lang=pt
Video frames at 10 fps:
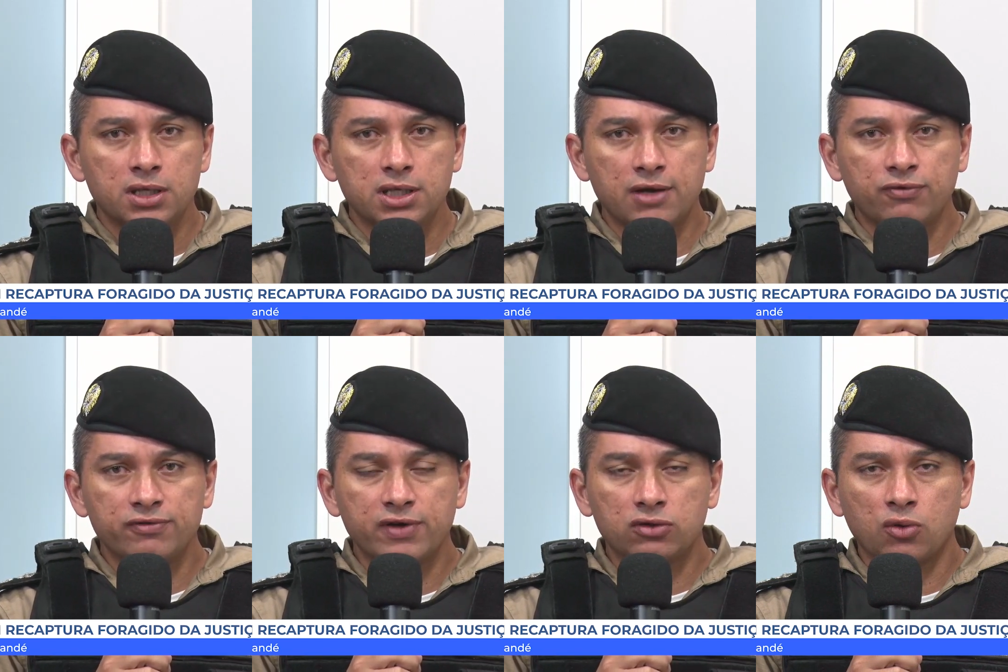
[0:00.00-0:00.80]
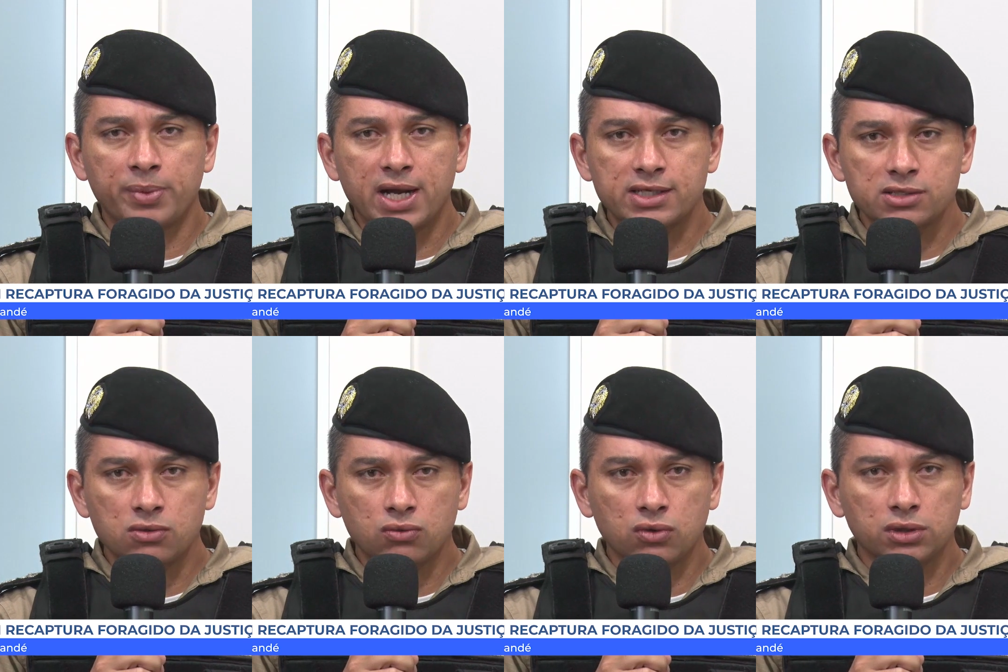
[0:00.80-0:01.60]
E aí foi feita uma
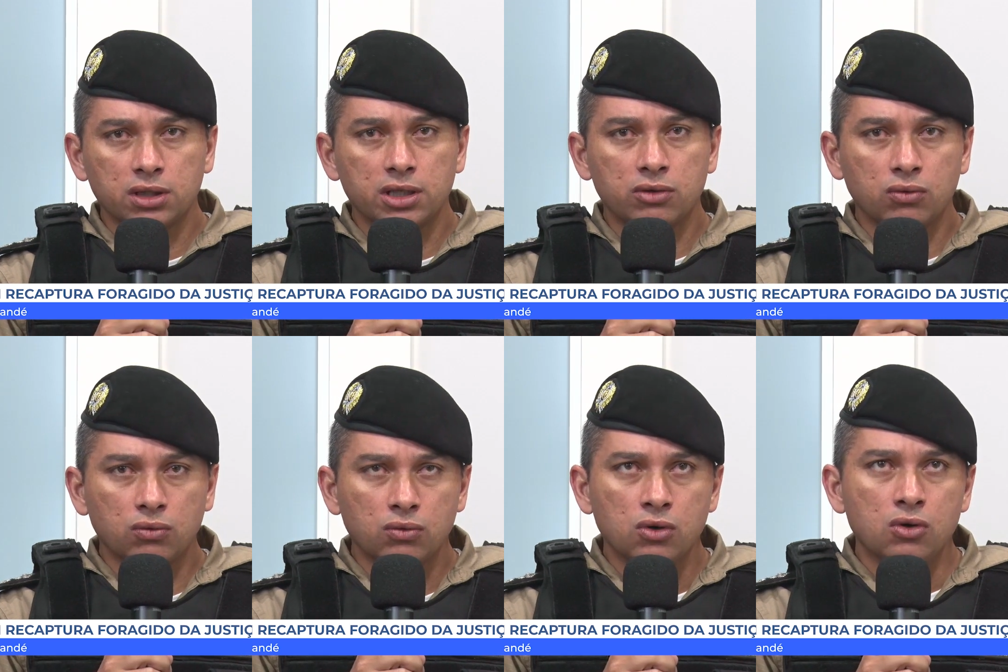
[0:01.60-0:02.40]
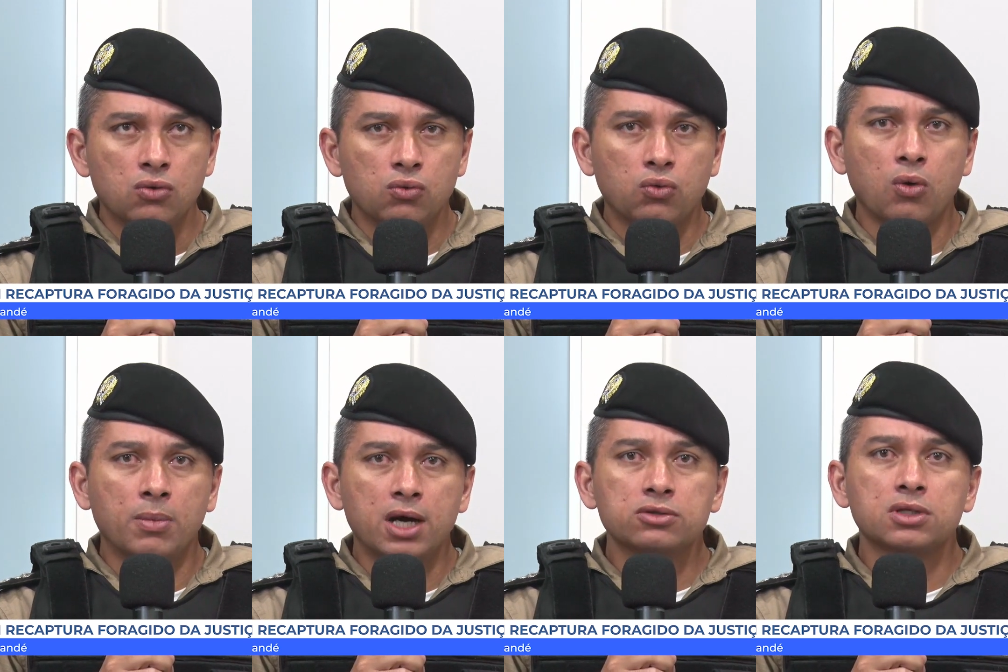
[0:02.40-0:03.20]
operação contando aí com
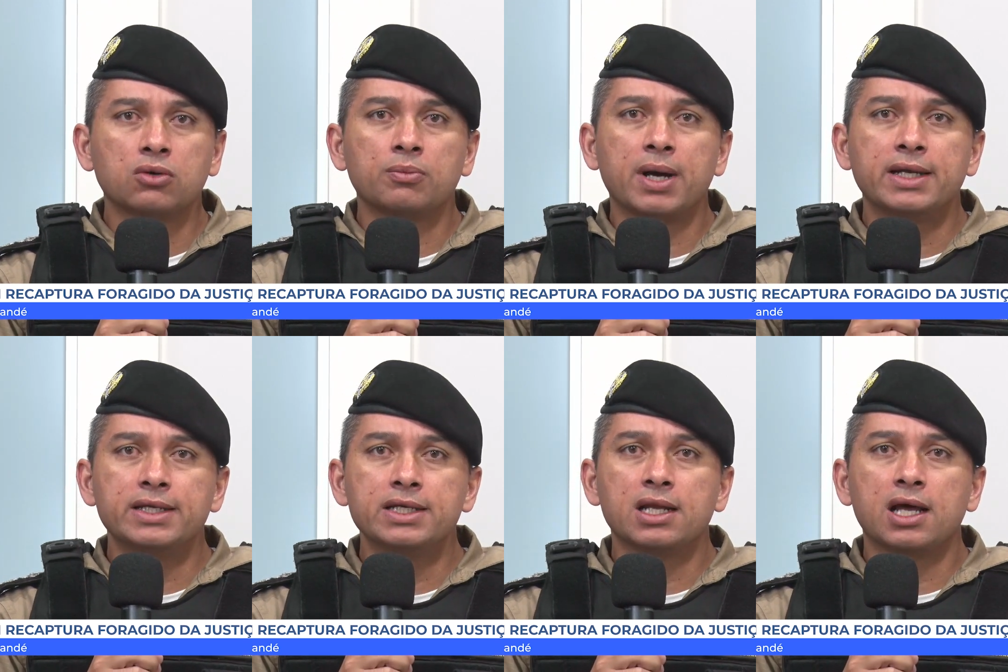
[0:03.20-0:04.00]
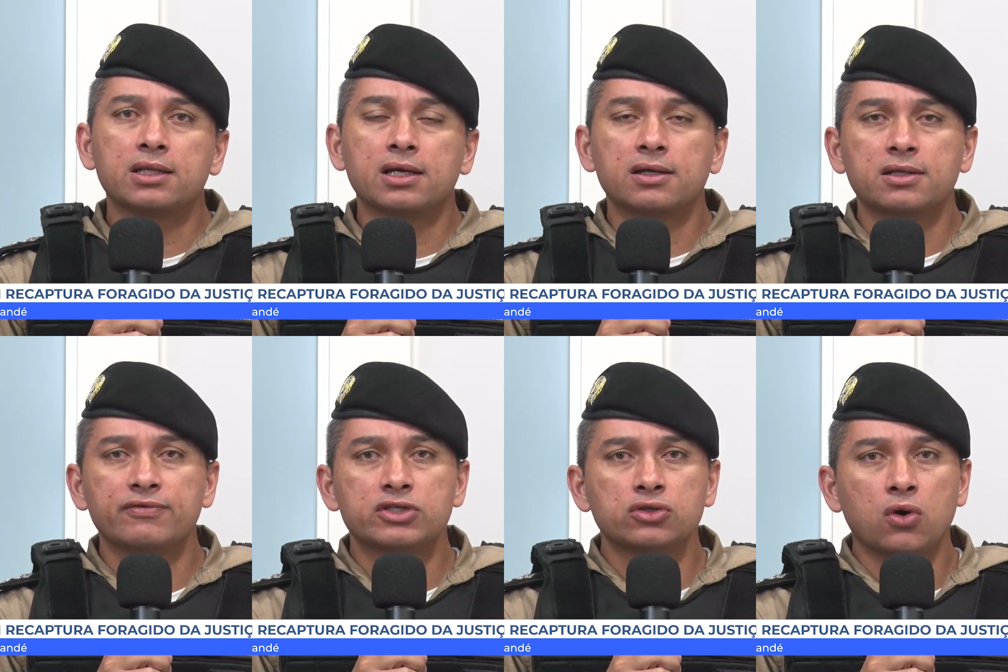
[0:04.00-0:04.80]
comando da companhia lá da, da
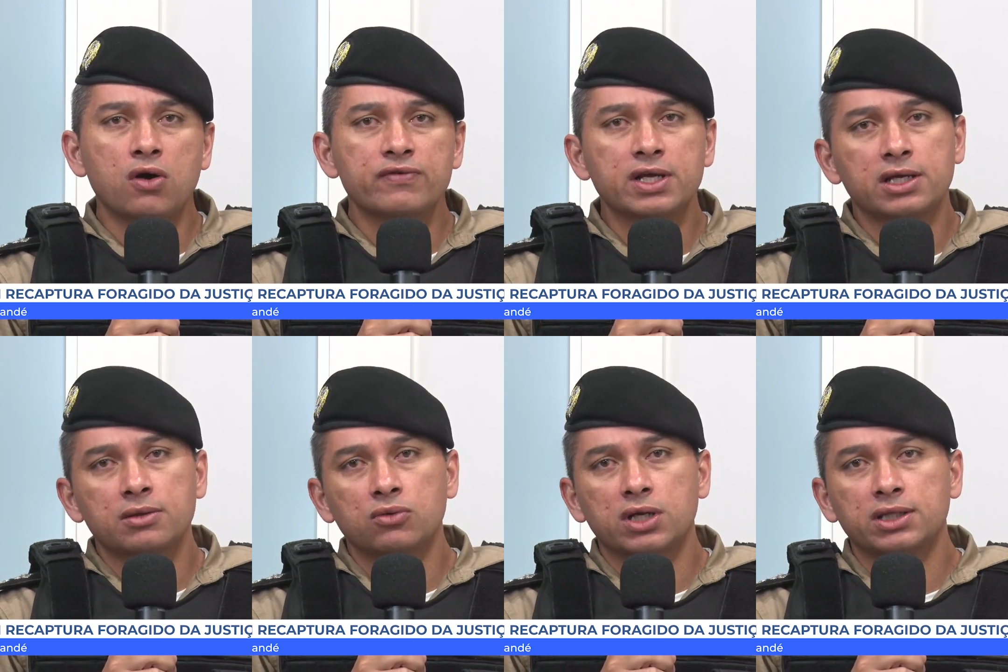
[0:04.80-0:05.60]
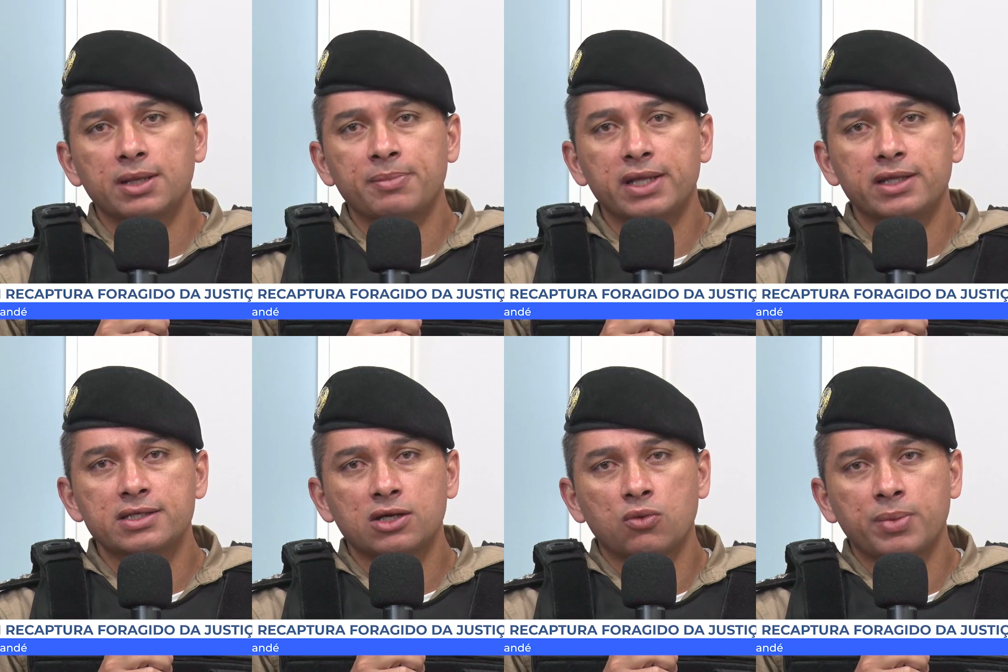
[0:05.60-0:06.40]
29, né, que Durandé
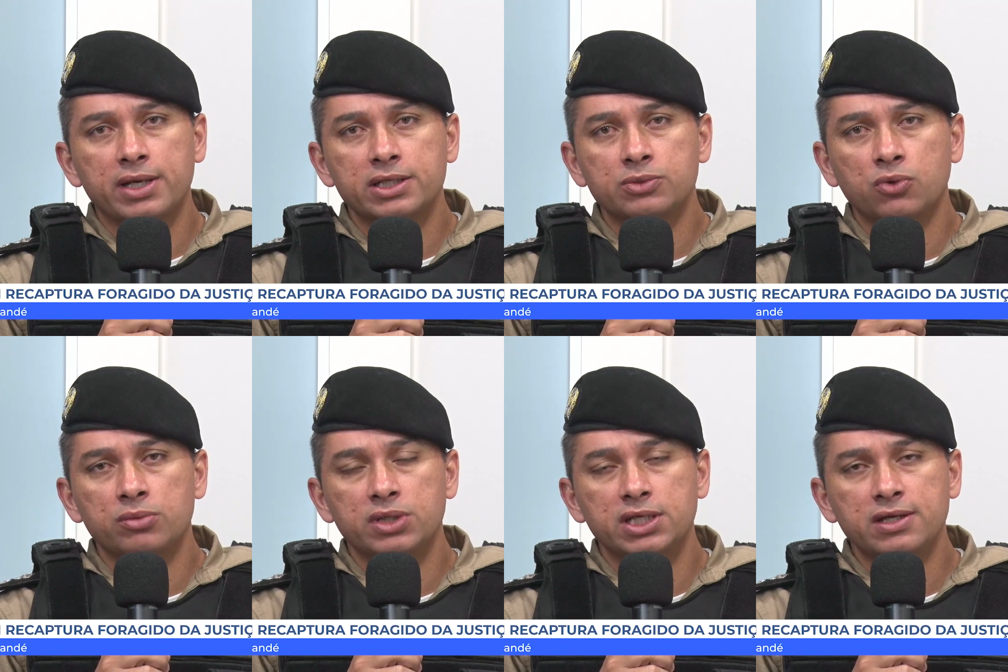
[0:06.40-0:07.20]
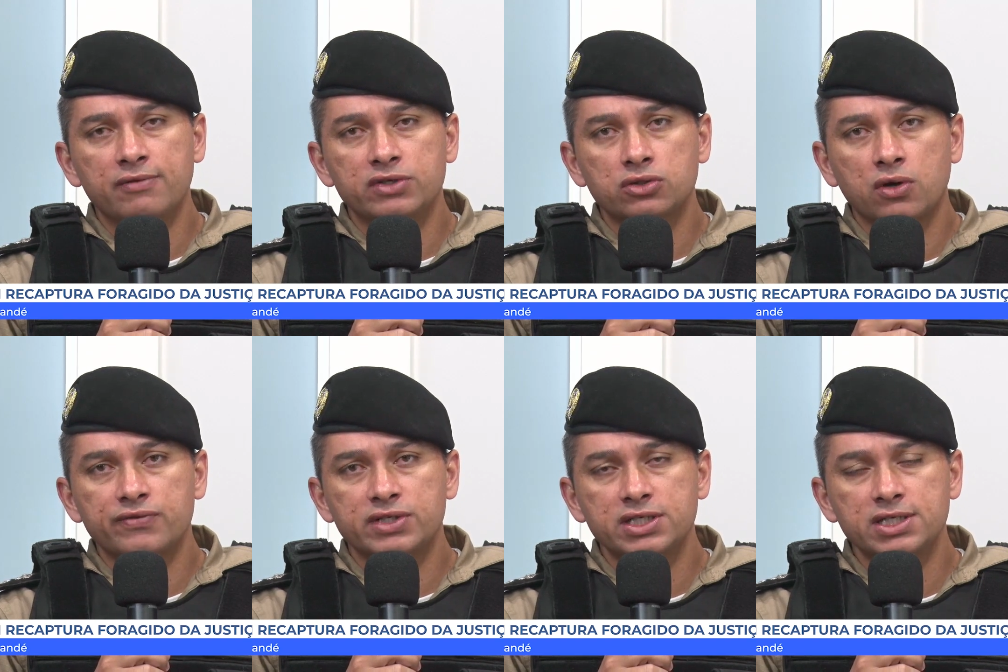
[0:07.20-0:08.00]
pertence à companhia de Moimirim, a 29
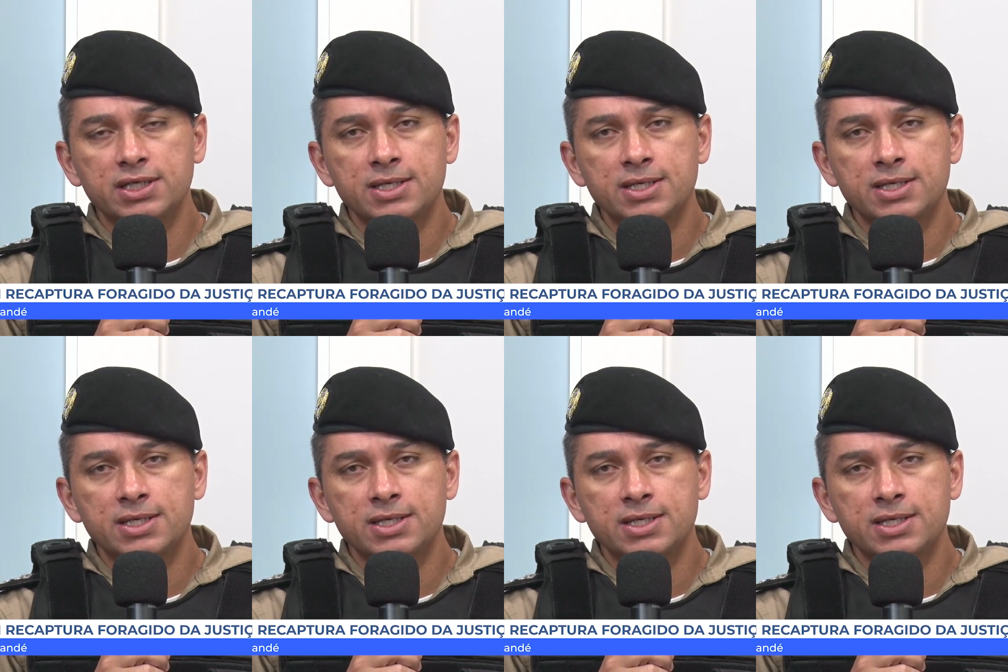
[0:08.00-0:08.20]
CIA,